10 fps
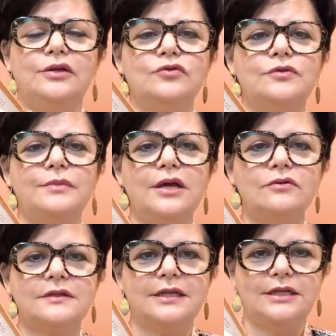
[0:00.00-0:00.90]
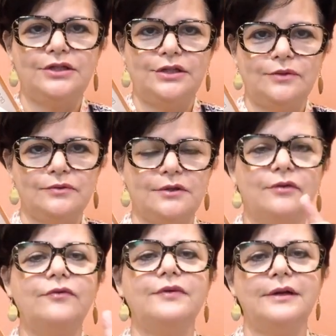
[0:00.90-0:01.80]
E os meus dedinhos
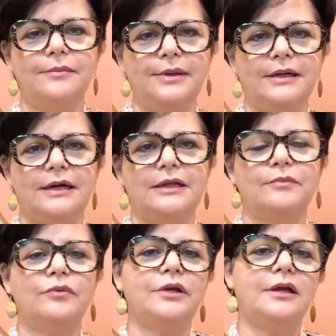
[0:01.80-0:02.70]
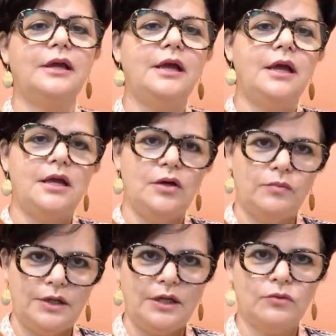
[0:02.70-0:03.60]
não fica apertado, porque eu
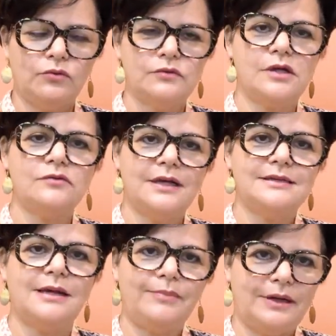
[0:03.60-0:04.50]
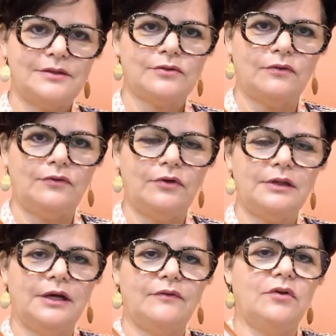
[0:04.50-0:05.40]
me recuso a usar sapatos
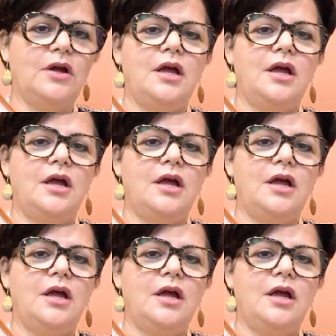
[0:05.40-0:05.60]
confortáveis.